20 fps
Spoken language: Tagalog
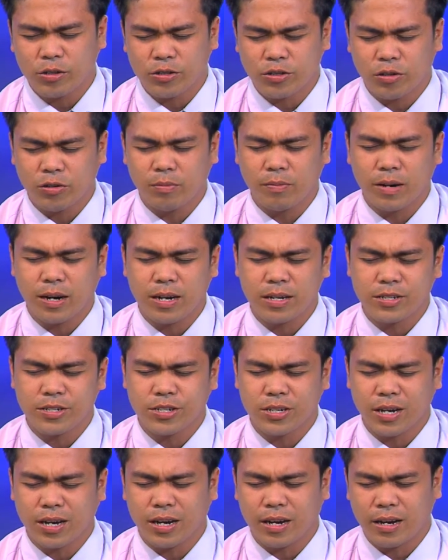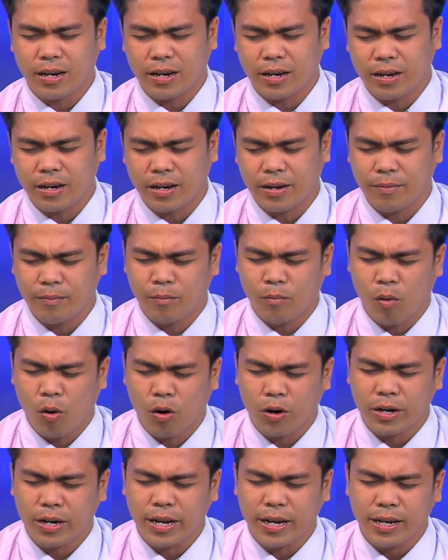so much uh,
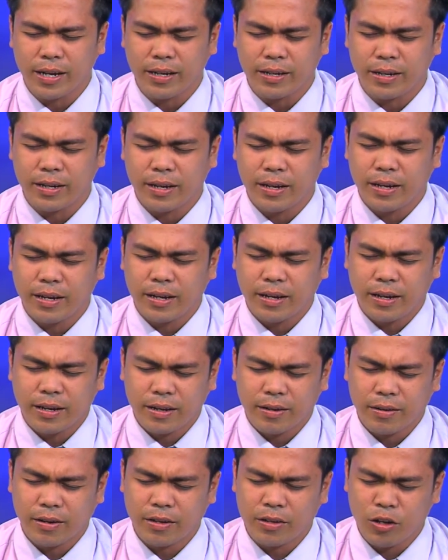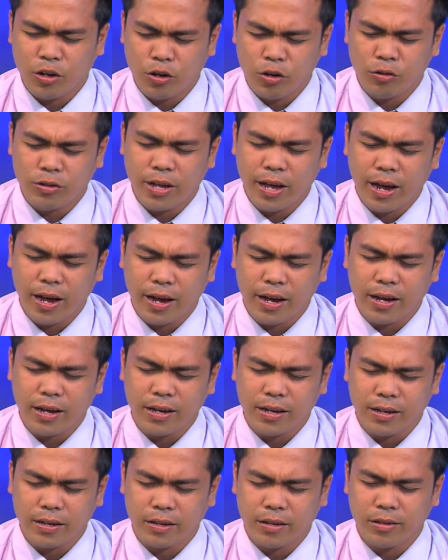morning, a new day,
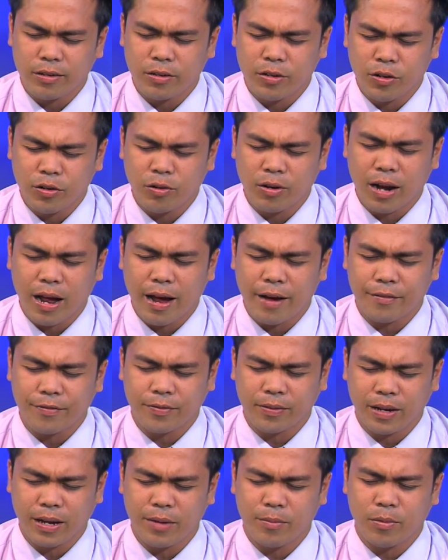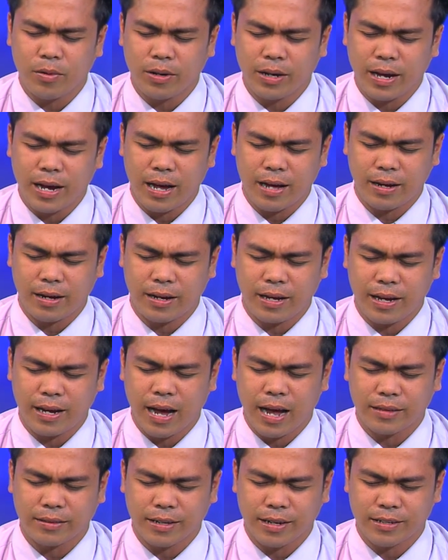new life nga imo
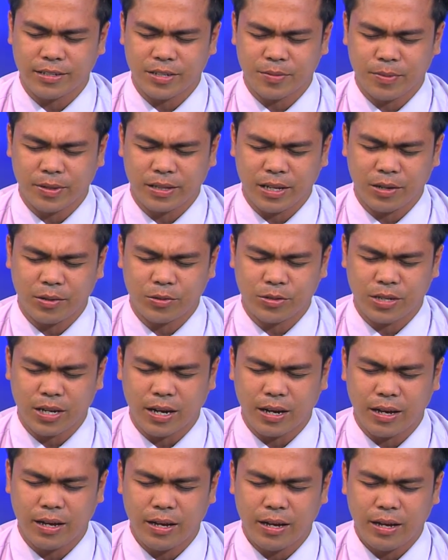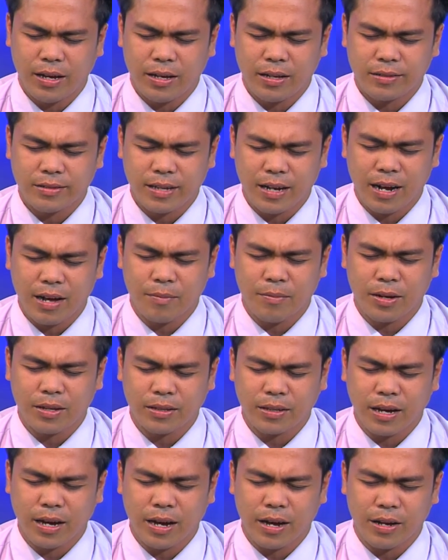gihatag sa matag usa.
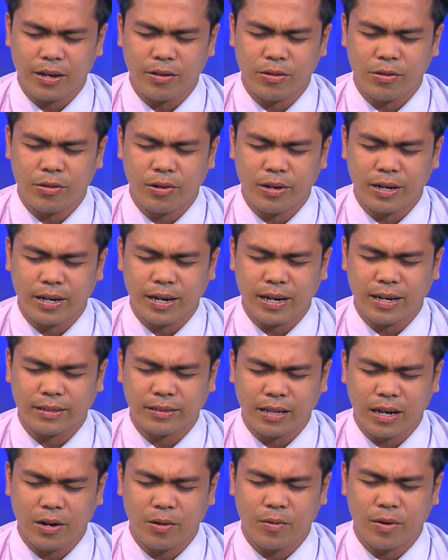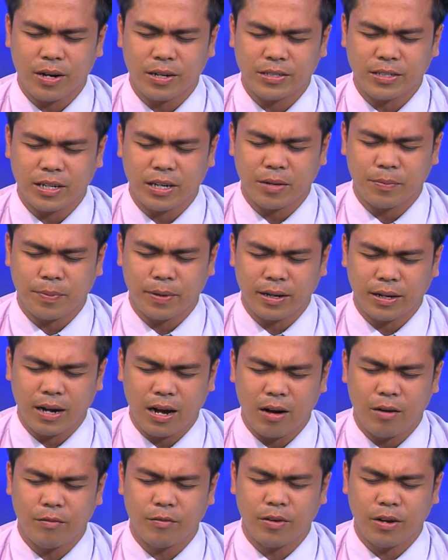Salamat kaayo nga nakatawag si
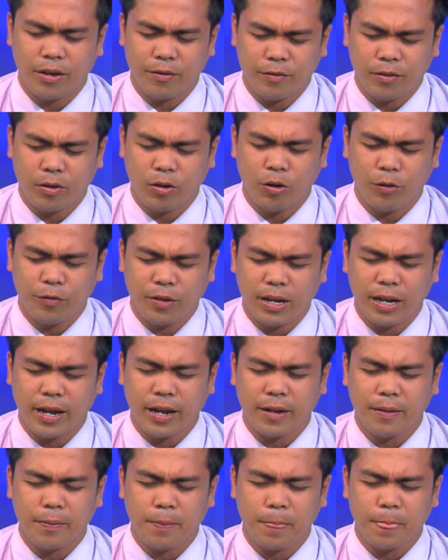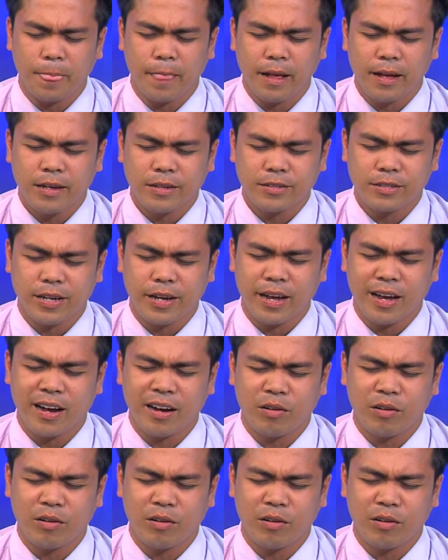Kapaglaom Loveline sa iyang